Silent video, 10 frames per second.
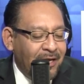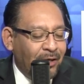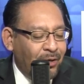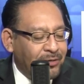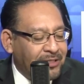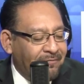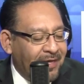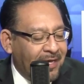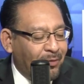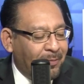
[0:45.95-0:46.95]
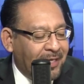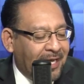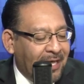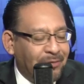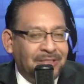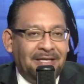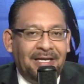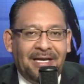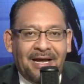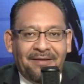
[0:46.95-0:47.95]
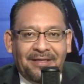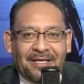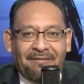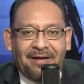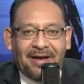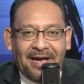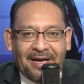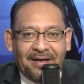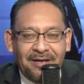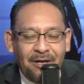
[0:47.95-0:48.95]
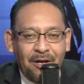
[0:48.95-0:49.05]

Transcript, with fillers: no se vean obligados a dejar de trabajar